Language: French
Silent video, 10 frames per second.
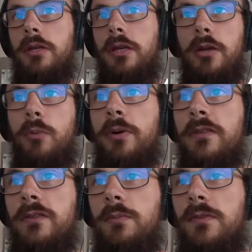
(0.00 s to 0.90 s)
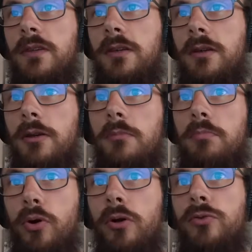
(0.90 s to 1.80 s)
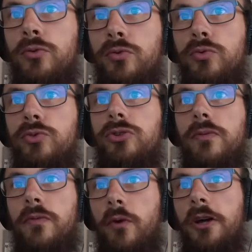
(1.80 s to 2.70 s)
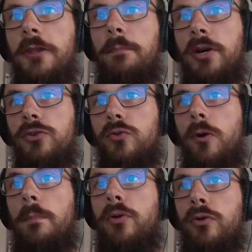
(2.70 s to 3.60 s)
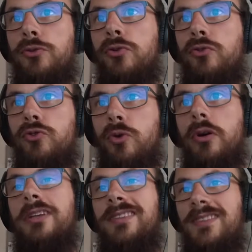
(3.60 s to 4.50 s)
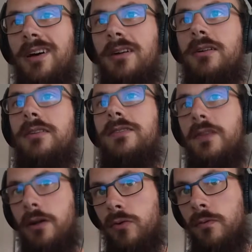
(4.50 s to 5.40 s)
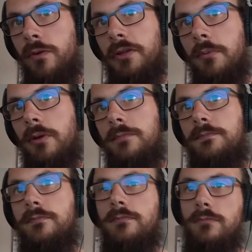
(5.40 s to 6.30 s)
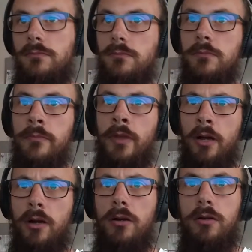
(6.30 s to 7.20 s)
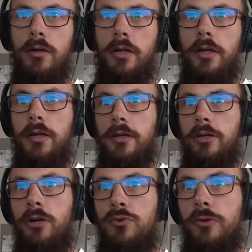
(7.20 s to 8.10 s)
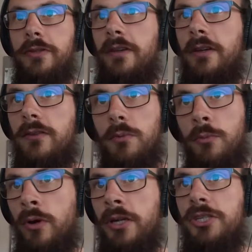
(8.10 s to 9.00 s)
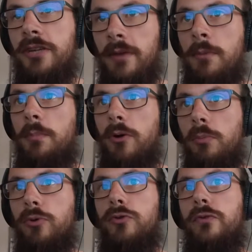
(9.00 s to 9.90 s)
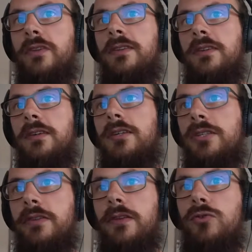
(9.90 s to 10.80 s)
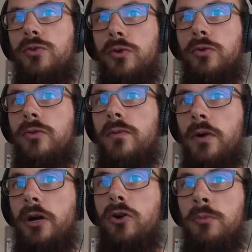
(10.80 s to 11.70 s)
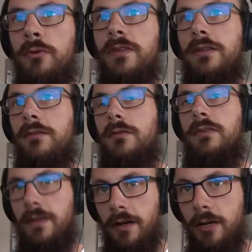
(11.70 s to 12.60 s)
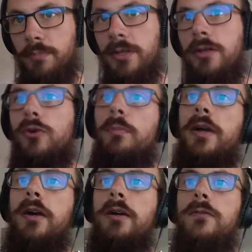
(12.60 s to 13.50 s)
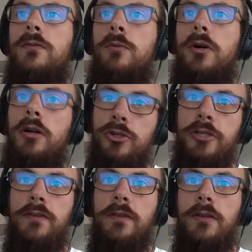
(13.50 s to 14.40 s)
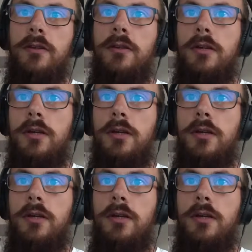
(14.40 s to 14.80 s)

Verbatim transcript: Et le principe, c'est prendre une douche froide par jour pendant 30 jours, ça, c'est inconfortable. Alors, comme je le disais, à ce moment-là, j'avais ma propre société et j'étais curieux de voir comment cette thérapie opérerait sur moi. Alors j'ai essayé.